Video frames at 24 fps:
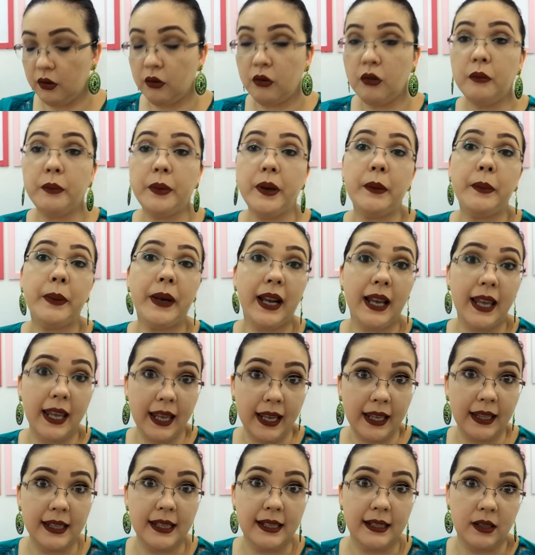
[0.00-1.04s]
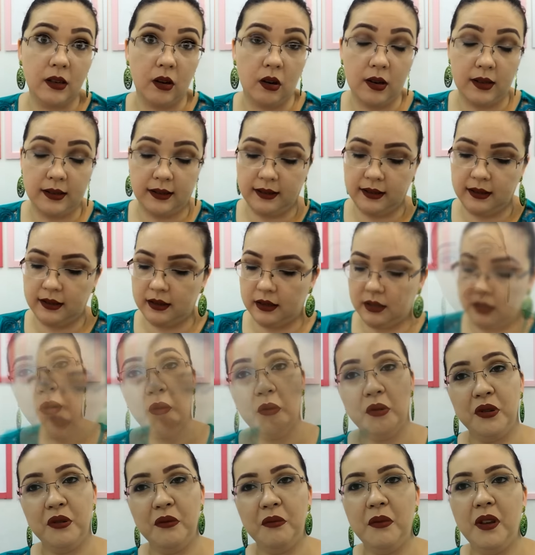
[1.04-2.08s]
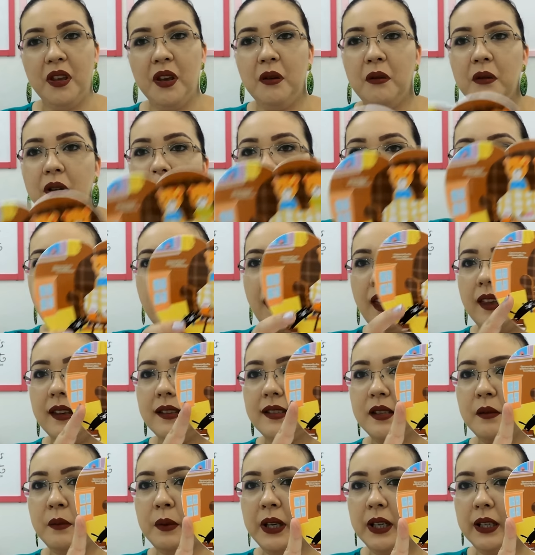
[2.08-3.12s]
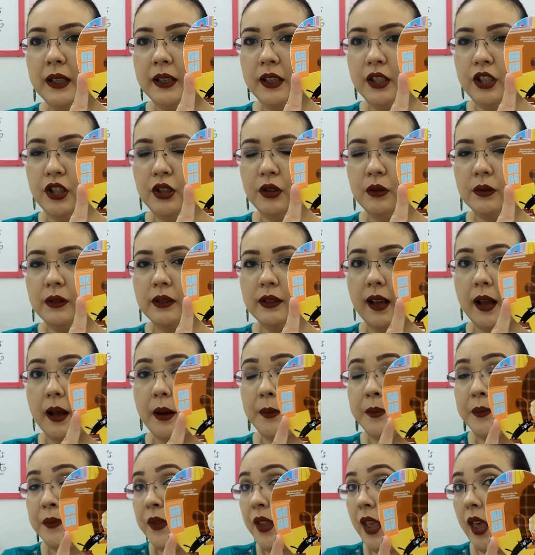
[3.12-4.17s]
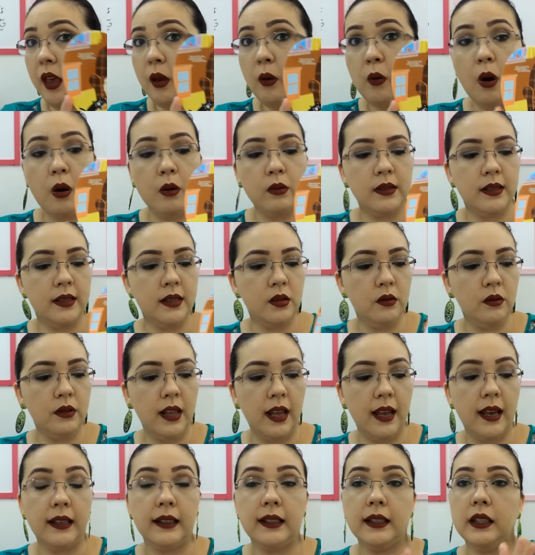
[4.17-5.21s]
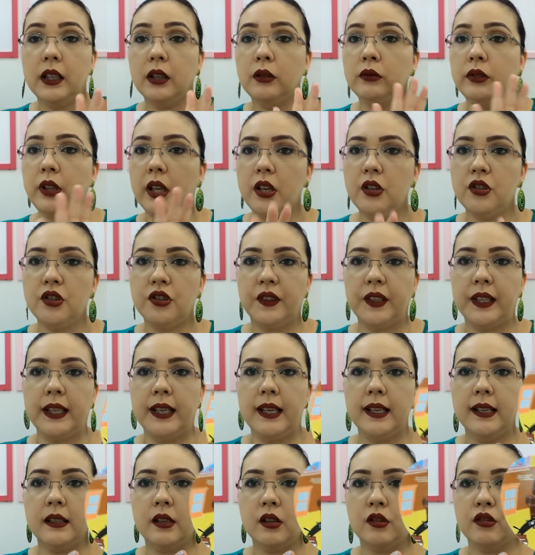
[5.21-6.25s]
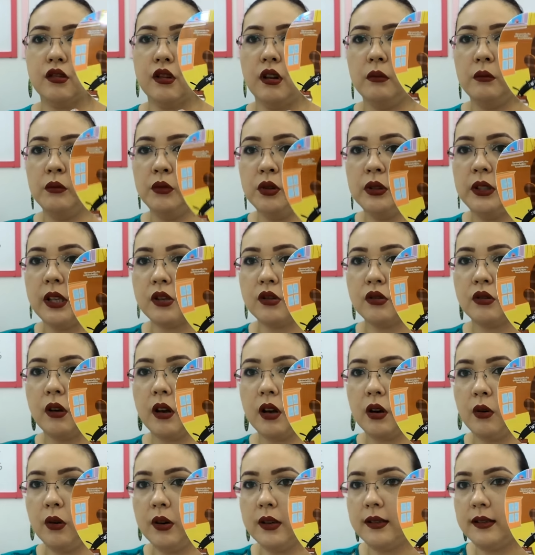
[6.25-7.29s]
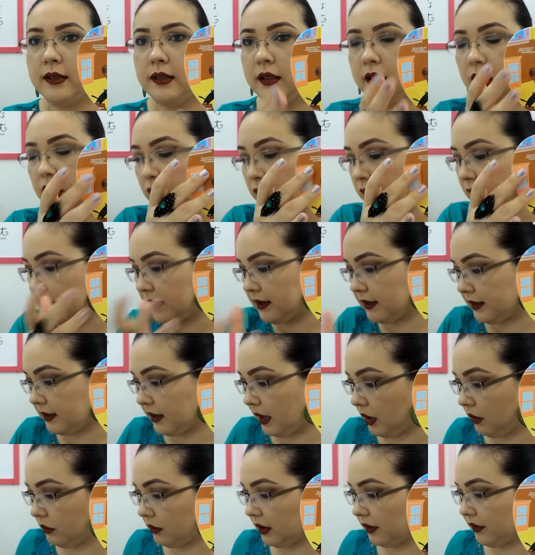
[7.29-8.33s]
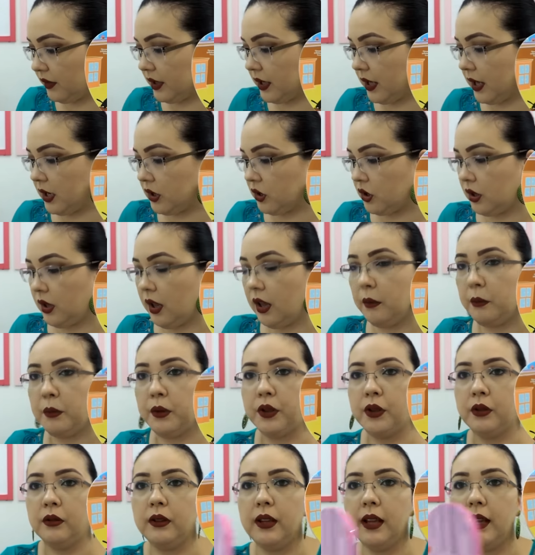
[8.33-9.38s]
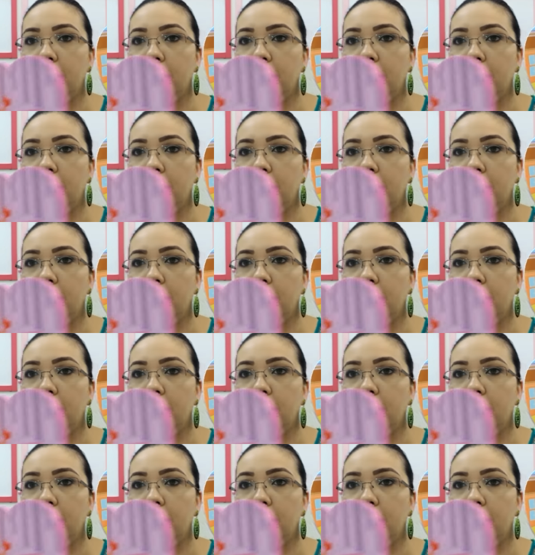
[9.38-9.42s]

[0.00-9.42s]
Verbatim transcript: que eu comprei pra ela, esse rosinha. Bom, e o meu é esse branquinho, tá? É igualzinho dela, não tem diferença, só muda só a corzinha e o desenho, na verdade, né? Porque